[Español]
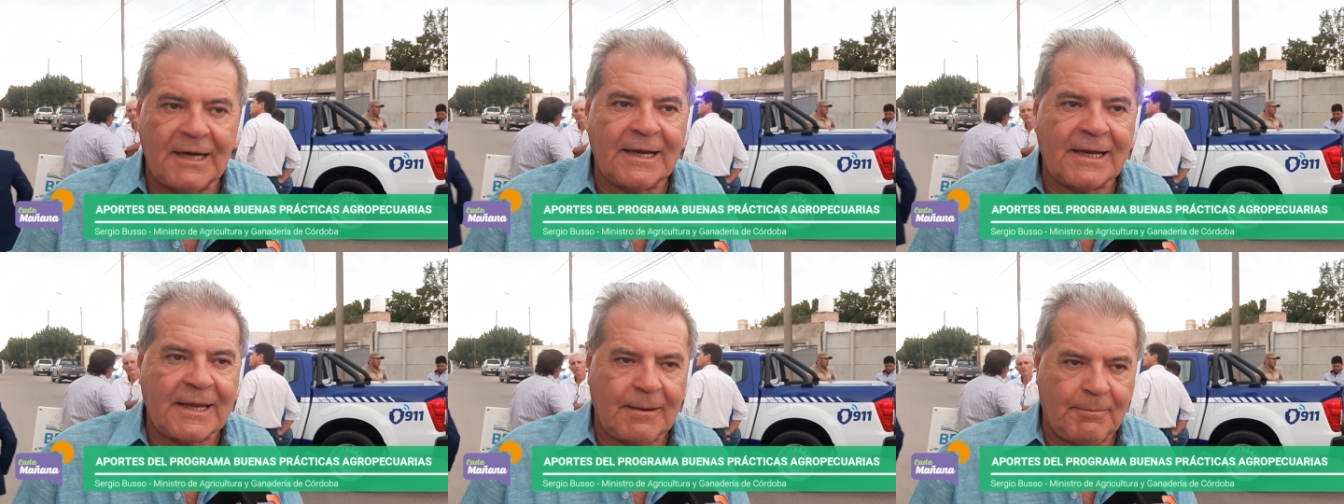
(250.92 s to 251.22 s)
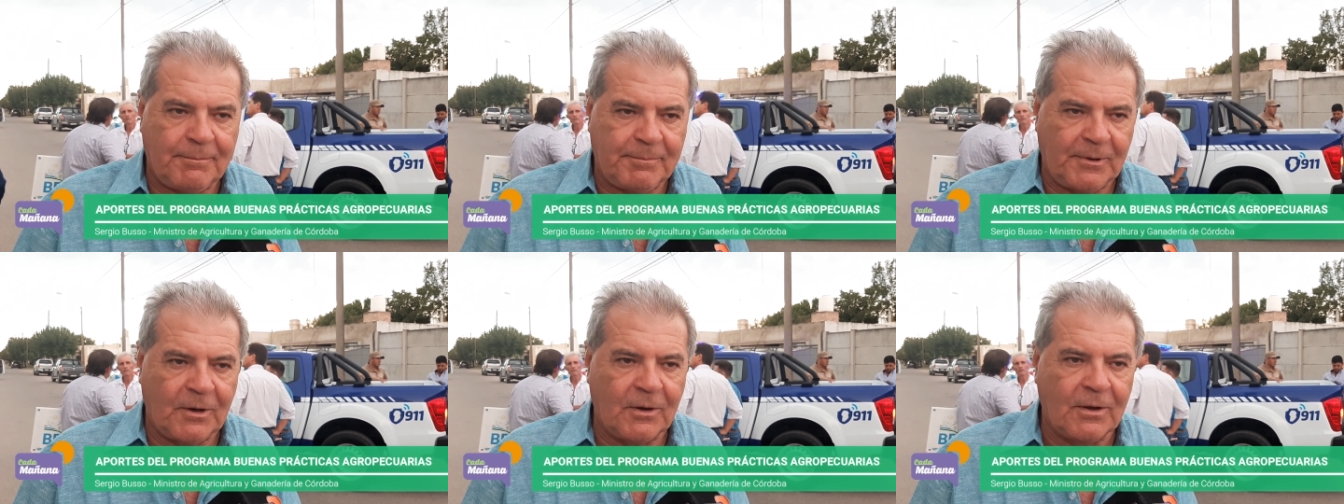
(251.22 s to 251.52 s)
el
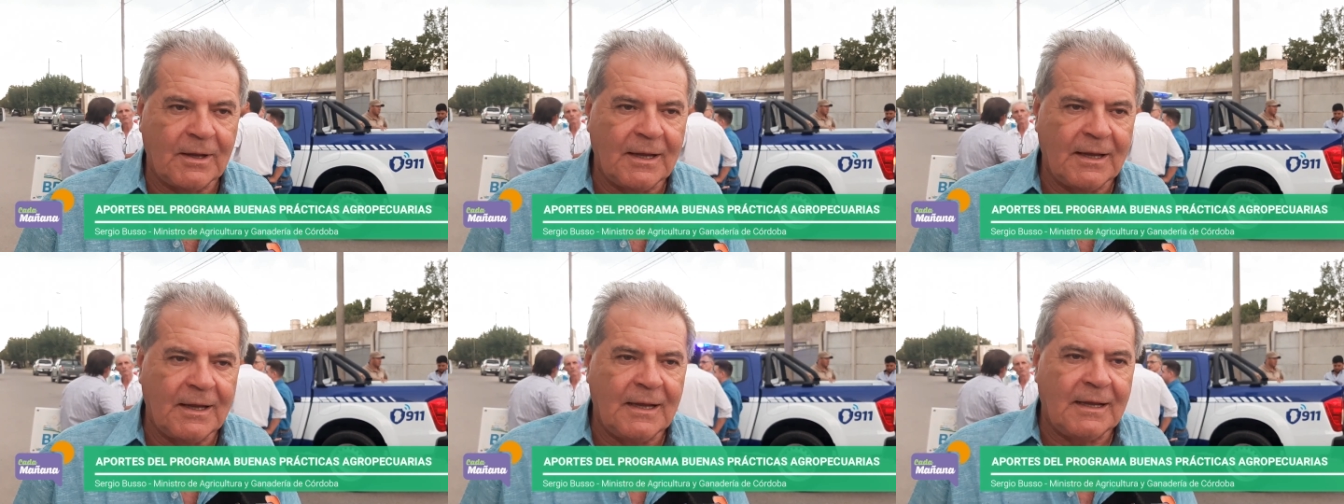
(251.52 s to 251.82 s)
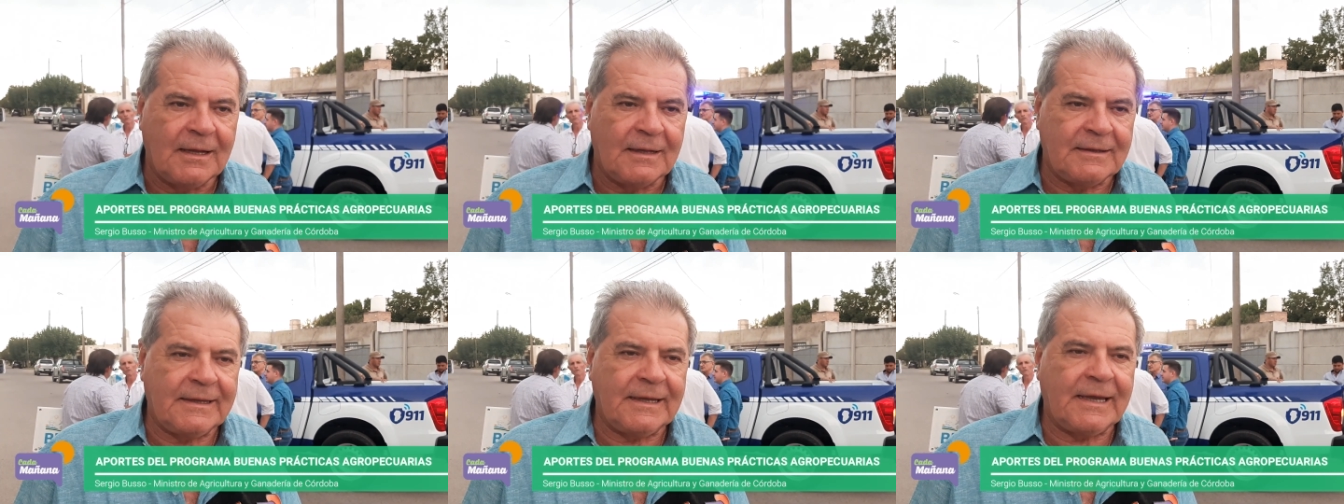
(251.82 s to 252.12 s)
ejemplo
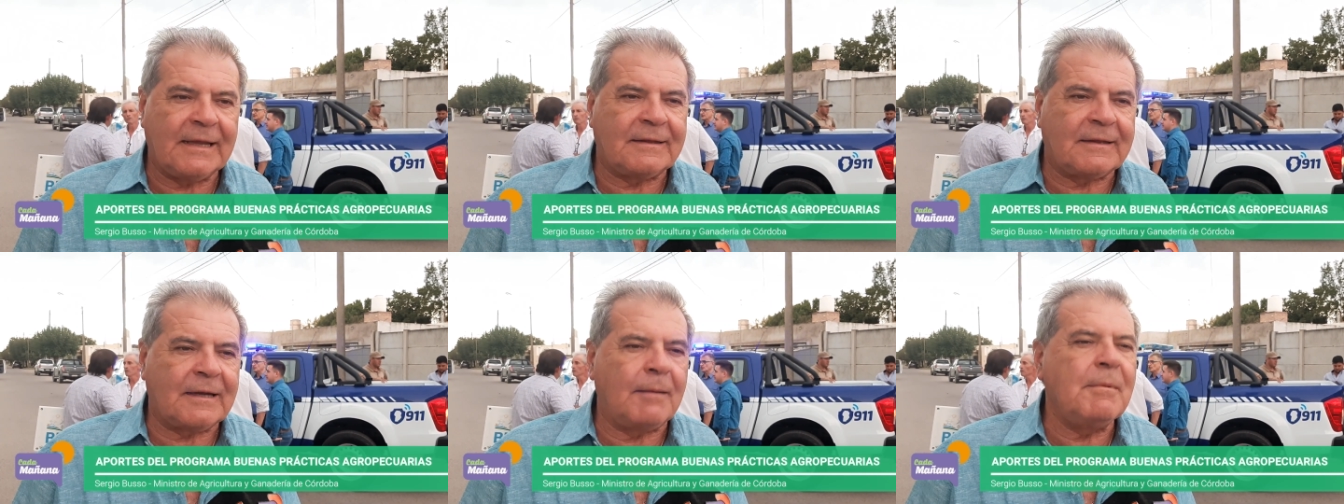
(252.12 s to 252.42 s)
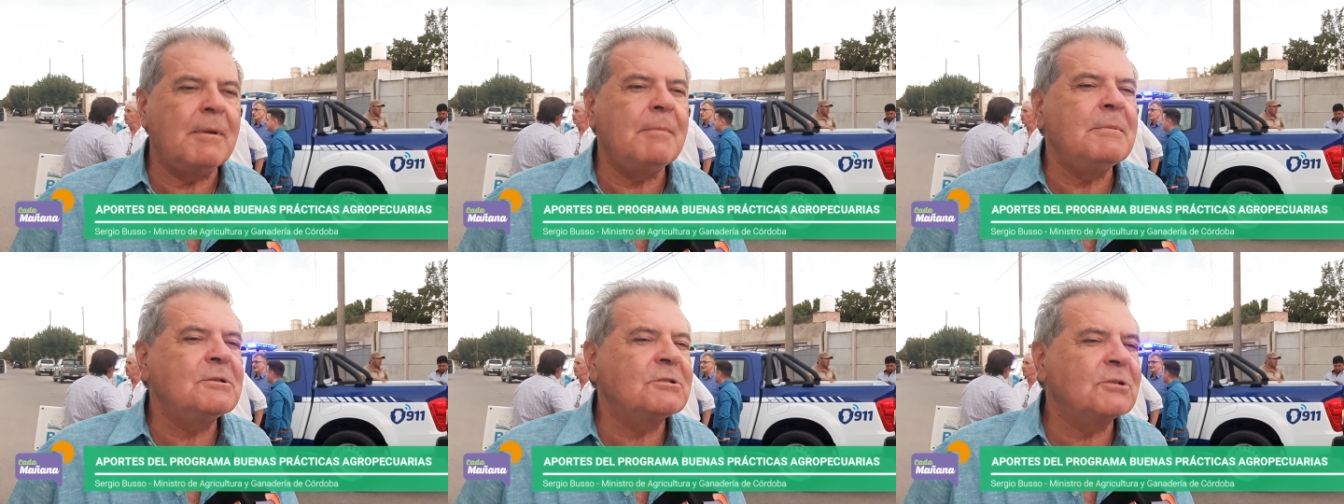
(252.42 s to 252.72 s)
de que
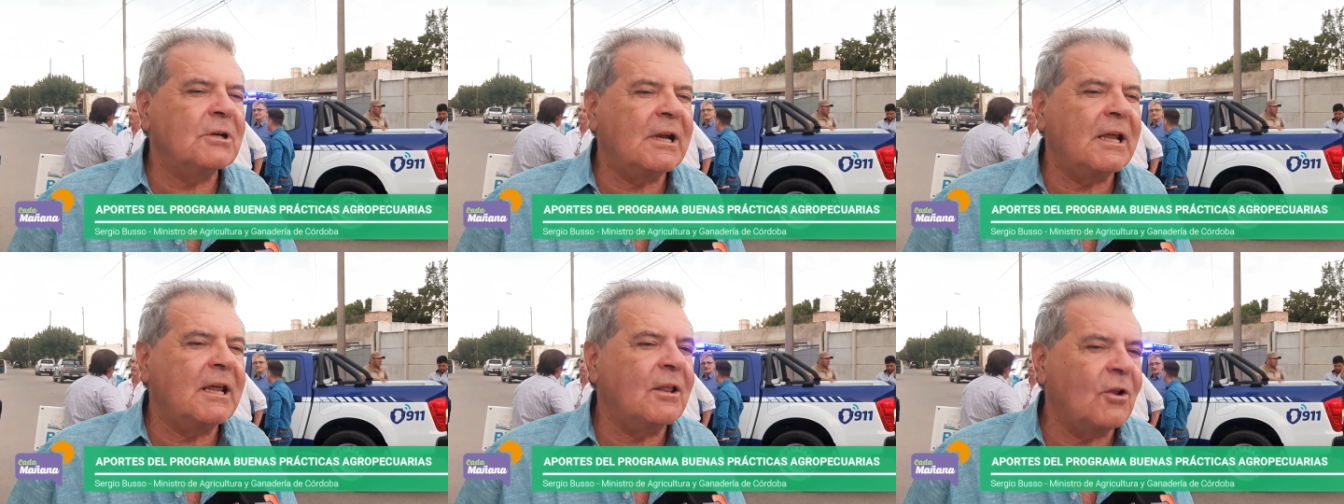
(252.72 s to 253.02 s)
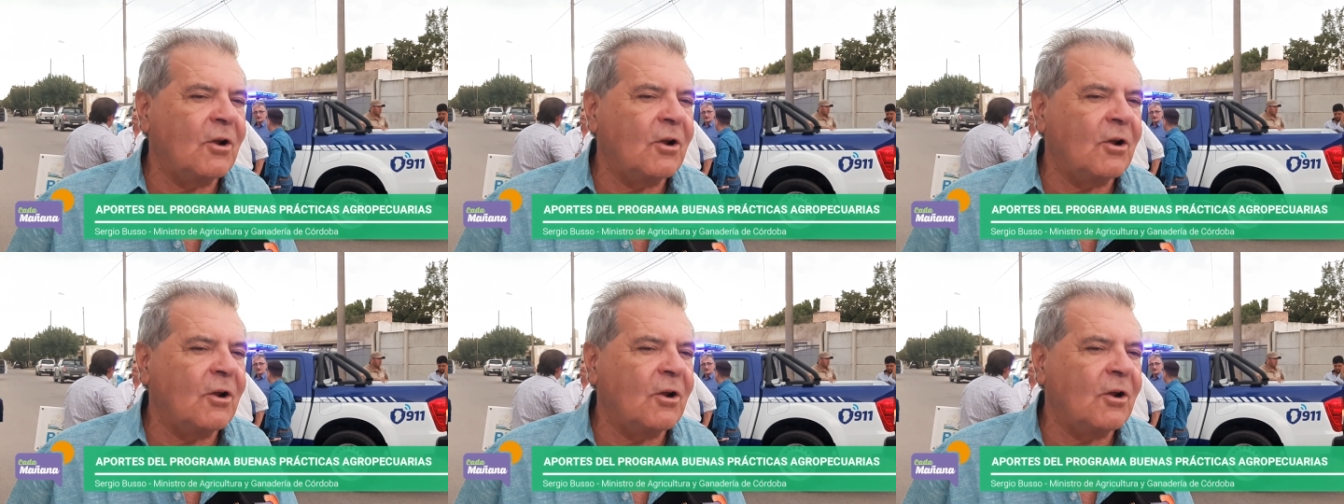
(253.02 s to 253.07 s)
3.000 millones de